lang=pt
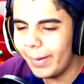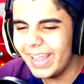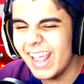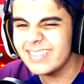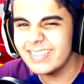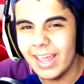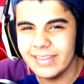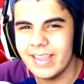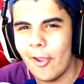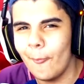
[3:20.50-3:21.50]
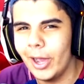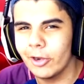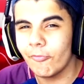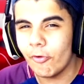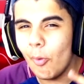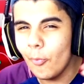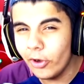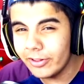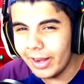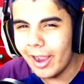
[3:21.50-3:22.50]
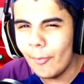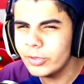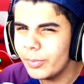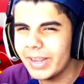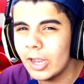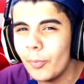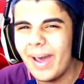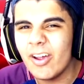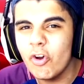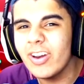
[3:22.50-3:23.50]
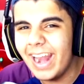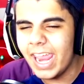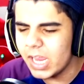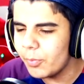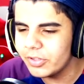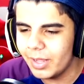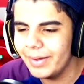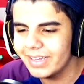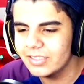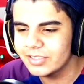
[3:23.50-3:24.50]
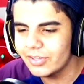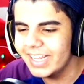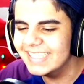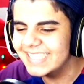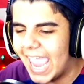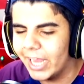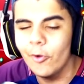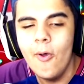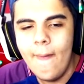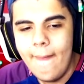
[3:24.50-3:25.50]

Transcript: aí esse desenho, mano. Ficou muito legal. Muito obrigado, Marco Gleick, por ter mandado o seu desenho.